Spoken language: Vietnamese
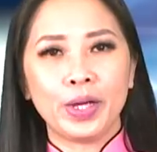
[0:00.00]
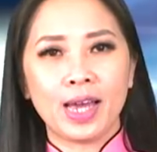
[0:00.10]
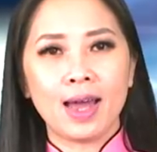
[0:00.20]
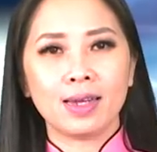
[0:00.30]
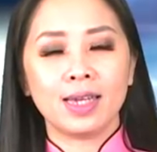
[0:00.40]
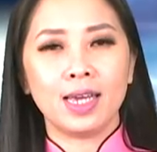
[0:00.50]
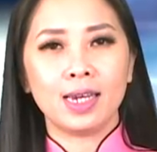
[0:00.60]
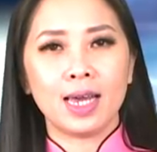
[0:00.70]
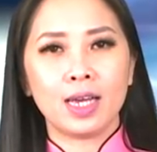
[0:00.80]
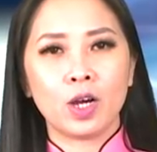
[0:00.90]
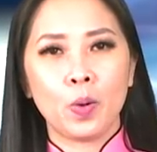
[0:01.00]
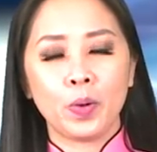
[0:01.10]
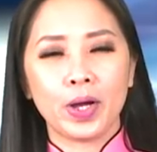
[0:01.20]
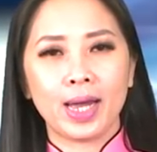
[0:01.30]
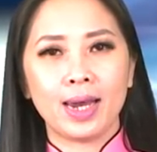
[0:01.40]
các hiện nay không
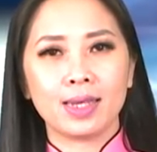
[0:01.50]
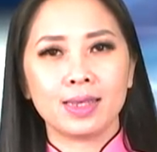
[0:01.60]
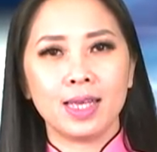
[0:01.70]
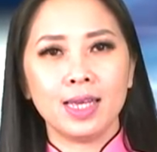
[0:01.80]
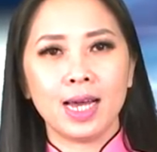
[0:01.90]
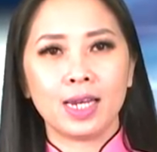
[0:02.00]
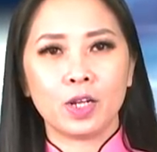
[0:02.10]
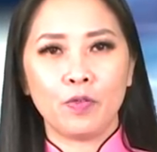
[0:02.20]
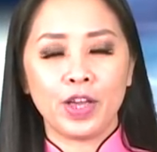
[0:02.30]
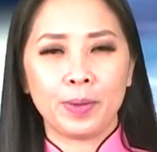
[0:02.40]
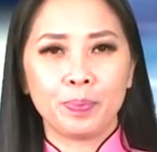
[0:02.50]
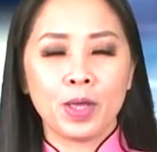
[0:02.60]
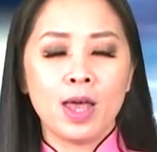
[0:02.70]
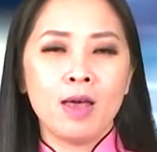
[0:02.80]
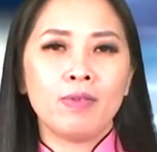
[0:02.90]
có khả năng tiến hành công việc
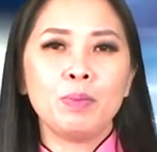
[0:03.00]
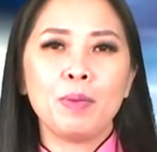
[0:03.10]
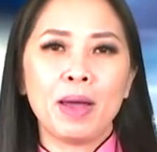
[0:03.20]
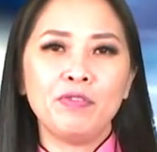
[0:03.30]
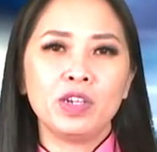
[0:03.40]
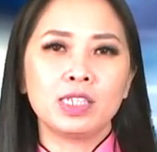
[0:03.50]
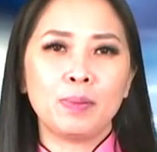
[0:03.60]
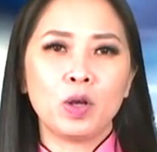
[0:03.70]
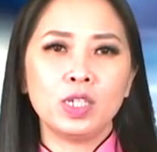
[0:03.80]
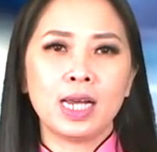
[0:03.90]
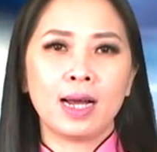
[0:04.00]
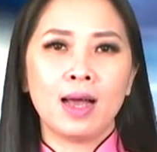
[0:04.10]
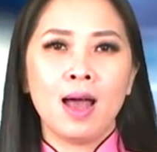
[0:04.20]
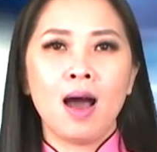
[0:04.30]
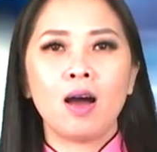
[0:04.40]
và 17% nói rằng
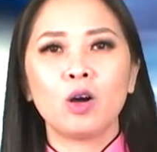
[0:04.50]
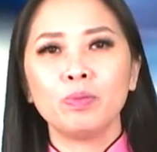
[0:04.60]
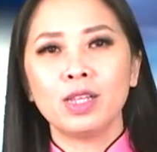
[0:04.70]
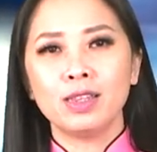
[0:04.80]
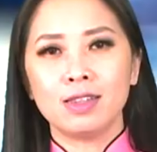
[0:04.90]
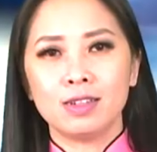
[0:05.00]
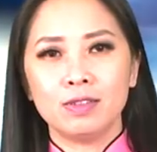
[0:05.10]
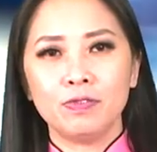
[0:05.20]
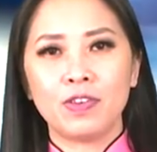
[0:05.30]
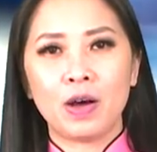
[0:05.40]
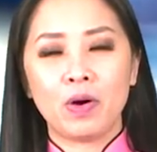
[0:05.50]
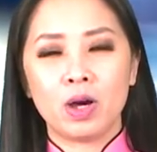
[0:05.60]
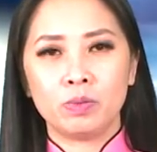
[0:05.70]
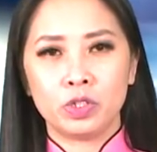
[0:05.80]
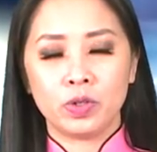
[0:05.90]
họ không tin tưởng vào
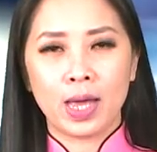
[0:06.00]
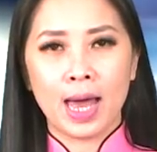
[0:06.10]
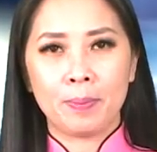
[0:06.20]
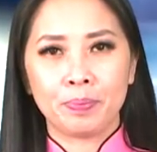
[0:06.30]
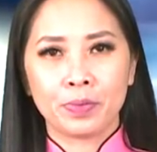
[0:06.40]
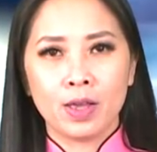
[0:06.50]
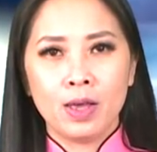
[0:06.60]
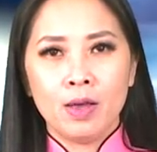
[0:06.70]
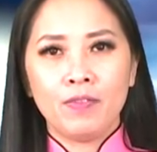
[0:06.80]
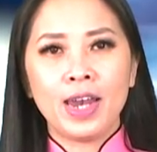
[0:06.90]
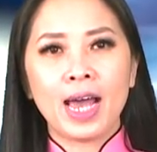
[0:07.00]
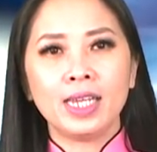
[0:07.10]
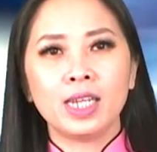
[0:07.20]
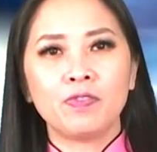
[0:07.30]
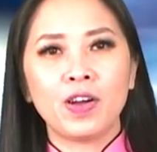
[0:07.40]
ông Suga. Về đại
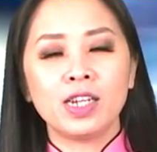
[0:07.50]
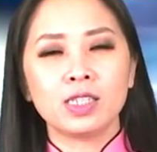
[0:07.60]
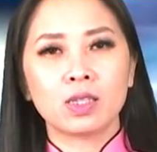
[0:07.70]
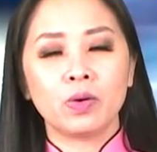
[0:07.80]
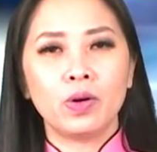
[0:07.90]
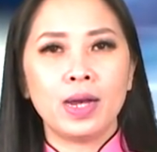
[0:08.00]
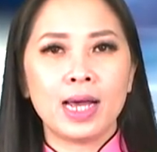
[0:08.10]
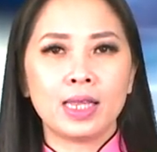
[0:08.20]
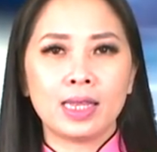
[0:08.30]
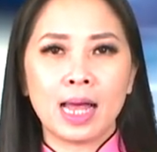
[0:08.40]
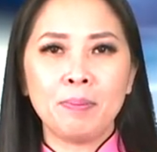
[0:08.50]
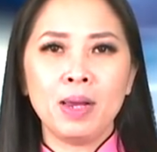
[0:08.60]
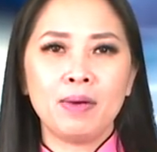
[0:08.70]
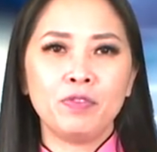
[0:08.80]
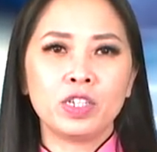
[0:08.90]
dịch virus corona thì
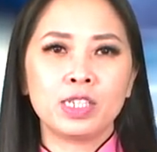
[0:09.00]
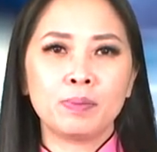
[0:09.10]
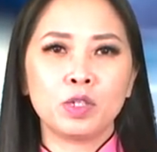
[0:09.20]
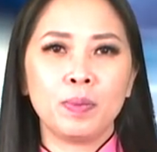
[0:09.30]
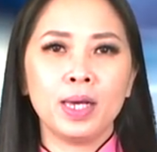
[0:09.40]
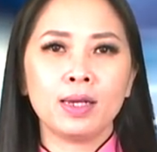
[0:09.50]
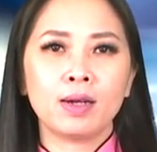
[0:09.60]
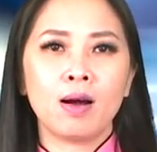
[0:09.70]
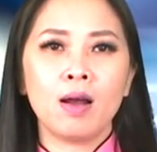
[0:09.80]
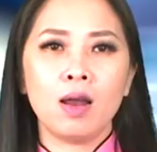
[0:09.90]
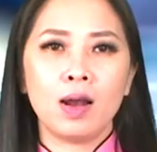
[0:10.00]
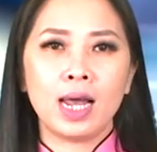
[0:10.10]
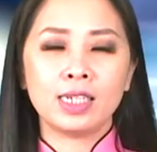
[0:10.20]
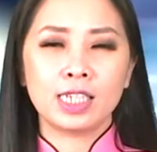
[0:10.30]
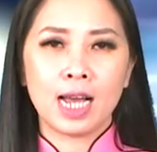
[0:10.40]
85% cho biết có lo
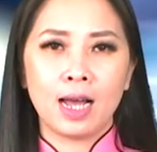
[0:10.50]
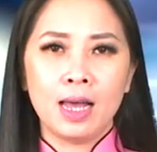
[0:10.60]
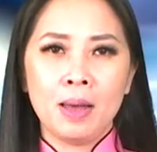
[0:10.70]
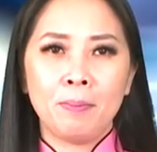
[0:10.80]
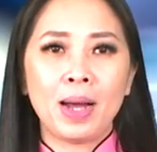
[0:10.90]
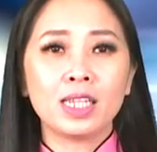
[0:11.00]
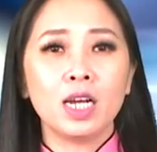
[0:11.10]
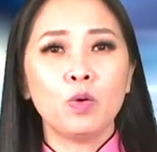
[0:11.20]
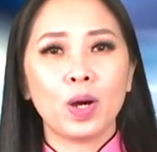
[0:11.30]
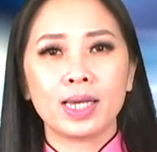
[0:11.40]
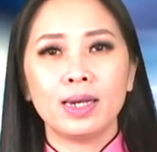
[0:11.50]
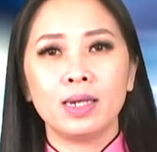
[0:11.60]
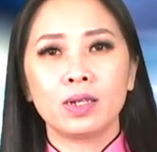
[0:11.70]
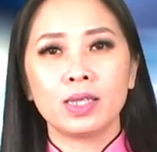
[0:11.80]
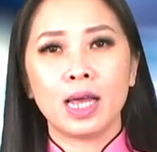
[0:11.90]
lắng rằng bản thân hoặc gia
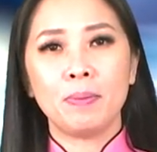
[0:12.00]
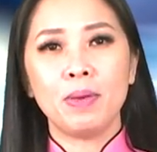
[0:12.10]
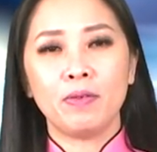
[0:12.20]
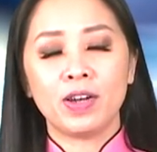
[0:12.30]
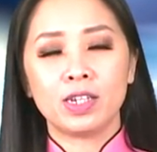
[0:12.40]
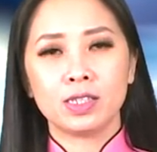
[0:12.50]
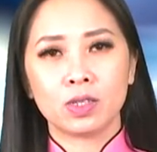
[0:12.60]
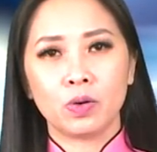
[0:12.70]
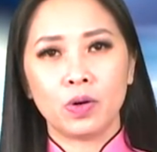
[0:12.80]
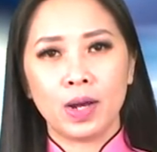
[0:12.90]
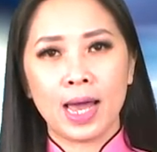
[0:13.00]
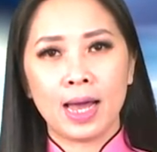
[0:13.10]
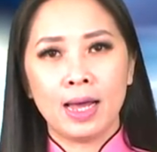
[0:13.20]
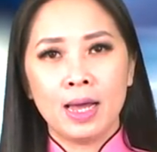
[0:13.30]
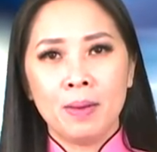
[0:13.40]
đình có thể bị virus corona,
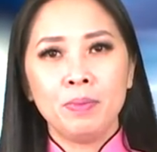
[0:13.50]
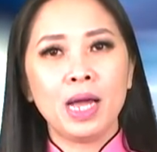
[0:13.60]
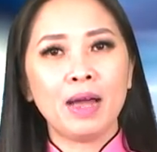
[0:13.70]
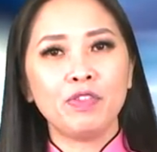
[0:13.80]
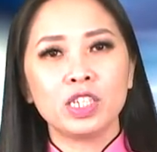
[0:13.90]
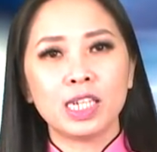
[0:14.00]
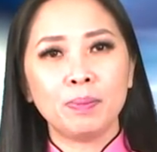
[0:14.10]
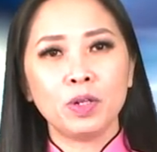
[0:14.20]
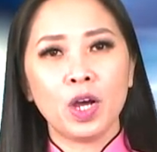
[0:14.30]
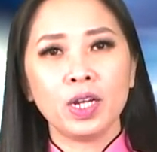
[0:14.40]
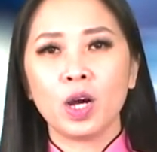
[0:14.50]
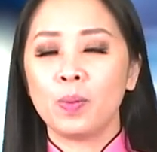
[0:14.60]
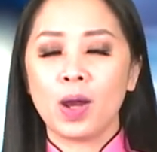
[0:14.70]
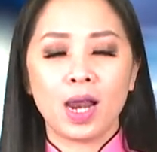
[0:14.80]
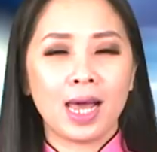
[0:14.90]
12% nói
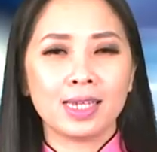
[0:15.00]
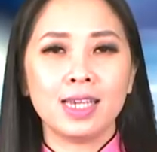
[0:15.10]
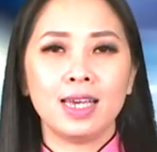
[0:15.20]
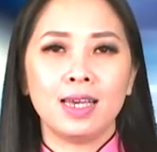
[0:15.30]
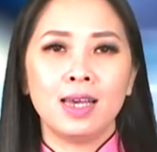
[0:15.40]
không lo lắng gì.